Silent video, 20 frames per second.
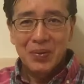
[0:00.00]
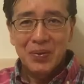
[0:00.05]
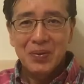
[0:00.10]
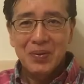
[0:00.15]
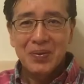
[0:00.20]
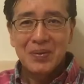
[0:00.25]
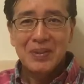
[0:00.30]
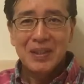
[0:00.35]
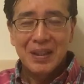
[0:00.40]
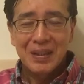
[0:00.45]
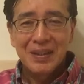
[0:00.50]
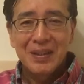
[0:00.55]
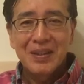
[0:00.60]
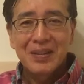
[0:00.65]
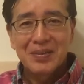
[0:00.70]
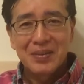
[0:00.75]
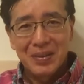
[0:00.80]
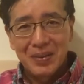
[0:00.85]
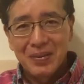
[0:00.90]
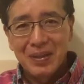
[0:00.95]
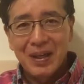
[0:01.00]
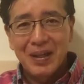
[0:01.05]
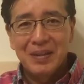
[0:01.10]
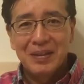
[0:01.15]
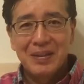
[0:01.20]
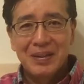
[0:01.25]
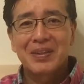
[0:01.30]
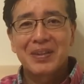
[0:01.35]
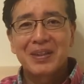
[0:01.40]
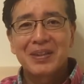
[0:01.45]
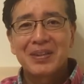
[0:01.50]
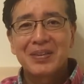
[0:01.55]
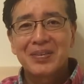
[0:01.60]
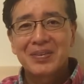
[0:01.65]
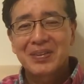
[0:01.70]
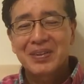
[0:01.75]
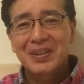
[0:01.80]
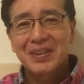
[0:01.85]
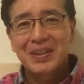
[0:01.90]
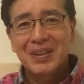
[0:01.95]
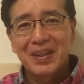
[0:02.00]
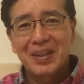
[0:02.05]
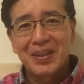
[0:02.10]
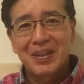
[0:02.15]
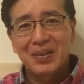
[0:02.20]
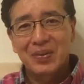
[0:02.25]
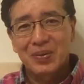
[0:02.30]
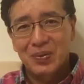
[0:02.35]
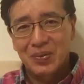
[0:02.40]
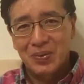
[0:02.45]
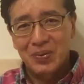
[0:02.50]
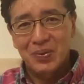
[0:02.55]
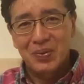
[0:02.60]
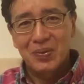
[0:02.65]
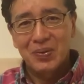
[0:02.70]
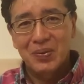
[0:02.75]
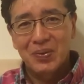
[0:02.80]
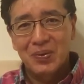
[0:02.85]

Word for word: このチャンネルでは私の好きなこと